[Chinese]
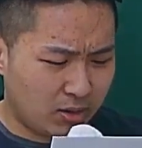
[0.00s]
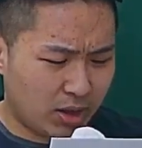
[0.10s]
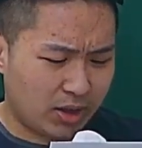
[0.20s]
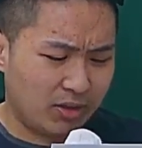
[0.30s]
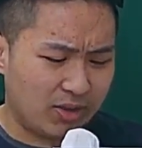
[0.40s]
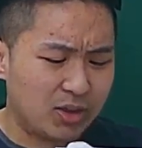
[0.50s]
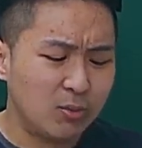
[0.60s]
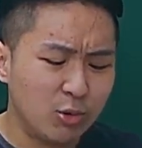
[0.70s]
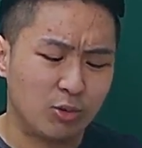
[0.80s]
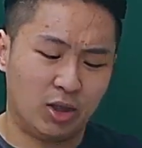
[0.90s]
个私
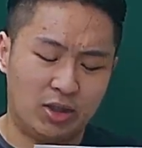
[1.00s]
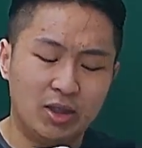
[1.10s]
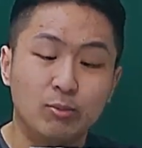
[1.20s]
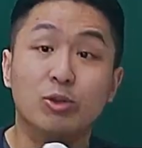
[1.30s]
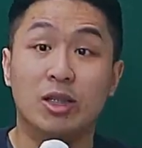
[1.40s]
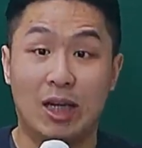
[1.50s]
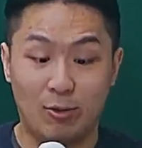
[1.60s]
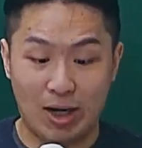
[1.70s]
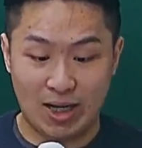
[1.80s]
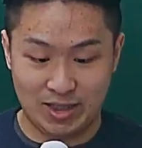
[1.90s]
募的相
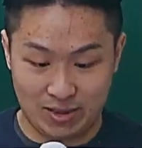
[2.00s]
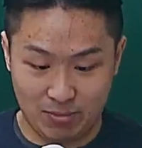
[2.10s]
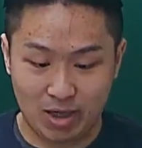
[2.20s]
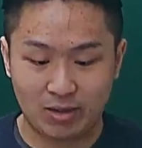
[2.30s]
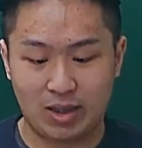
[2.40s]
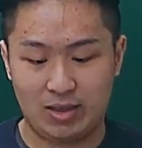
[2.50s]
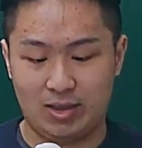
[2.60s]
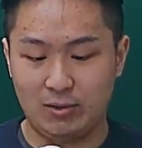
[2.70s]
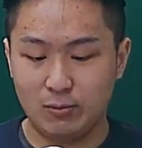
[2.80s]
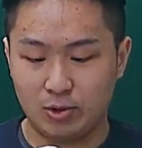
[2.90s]
关案件嘛，那
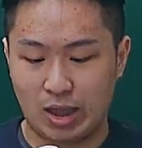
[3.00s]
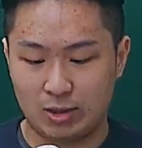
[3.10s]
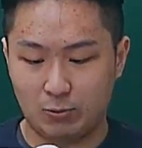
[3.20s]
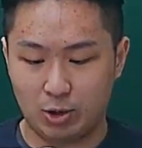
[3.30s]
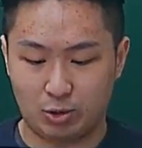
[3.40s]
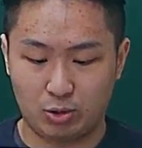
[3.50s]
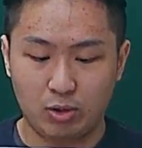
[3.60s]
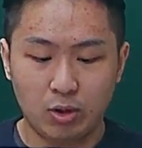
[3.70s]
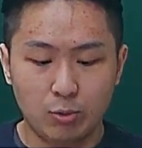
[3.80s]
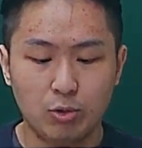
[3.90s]
私募他是问说，
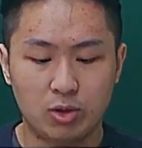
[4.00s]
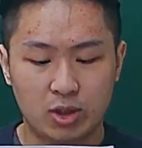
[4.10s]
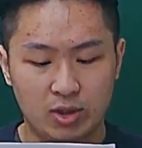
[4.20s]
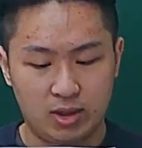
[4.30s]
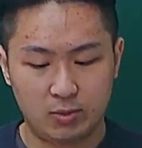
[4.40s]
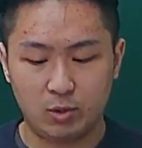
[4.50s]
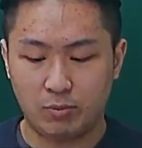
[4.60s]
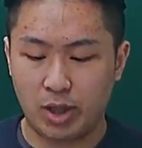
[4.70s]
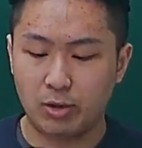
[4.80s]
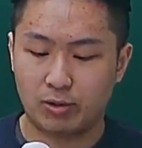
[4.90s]
如果这次私募
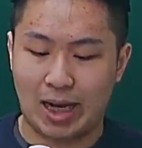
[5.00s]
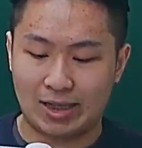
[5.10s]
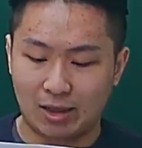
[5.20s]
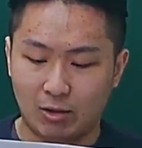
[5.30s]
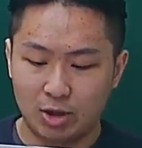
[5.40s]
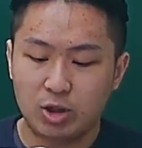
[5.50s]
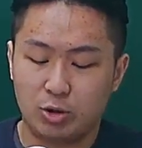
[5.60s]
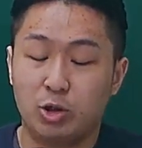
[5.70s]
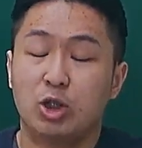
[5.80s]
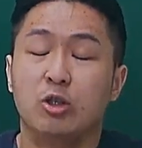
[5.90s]
没有达到
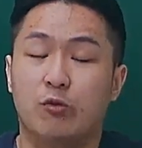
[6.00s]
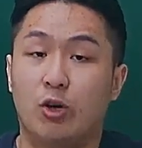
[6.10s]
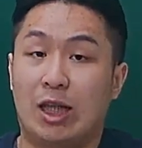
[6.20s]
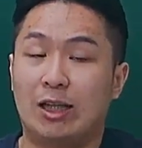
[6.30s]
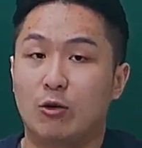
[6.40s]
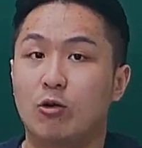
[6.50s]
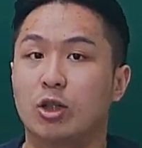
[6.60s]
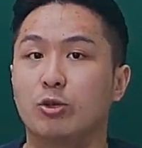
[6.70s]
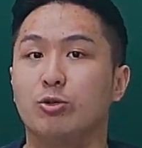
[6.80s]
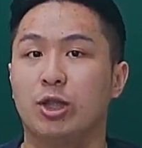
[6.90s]
是否达到公
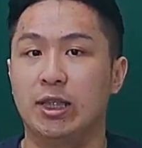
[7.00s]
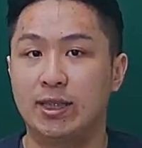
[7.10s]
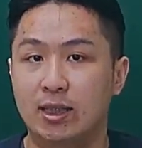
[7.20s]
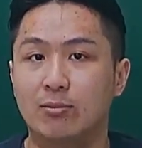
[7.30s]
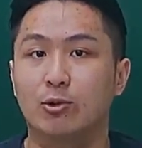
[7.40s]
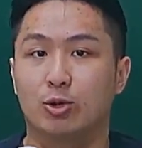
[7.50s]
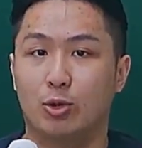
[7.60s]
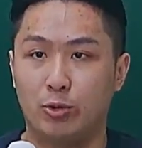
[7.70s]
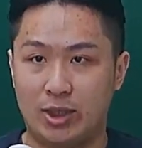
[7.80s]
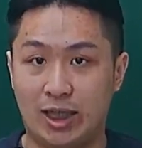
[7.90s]
司预期私募
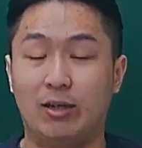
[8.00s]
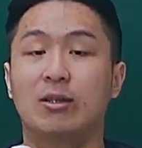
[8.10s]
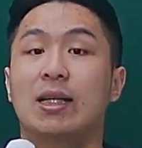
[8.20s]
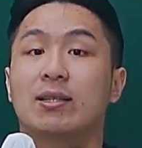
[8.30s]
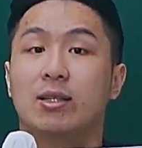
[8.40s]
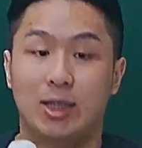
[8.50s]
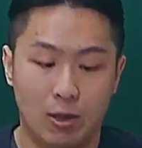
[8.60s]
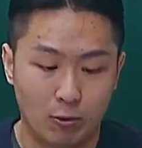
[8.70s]
所想要产生的效